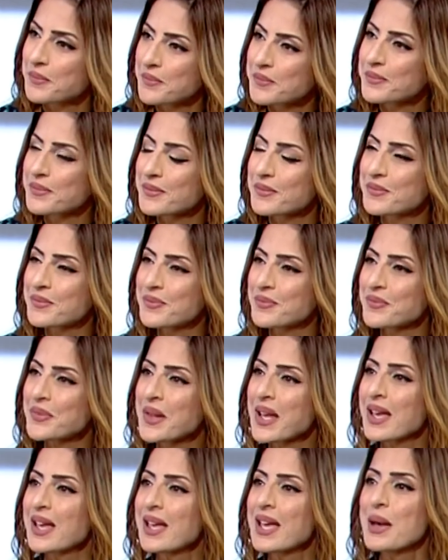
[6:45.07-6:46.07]
بالضبط
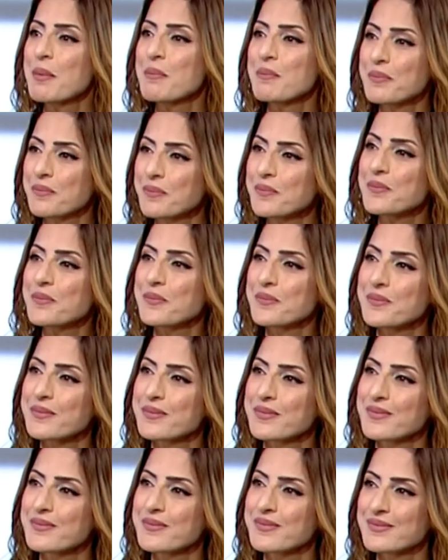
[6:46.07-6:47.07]
بالضبط يعني في عندنا
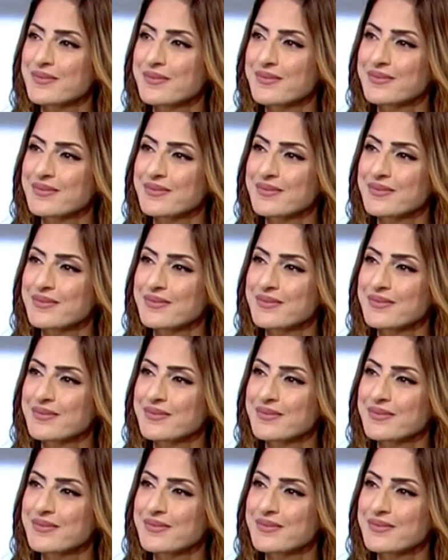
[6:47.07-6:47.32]
كمان برضه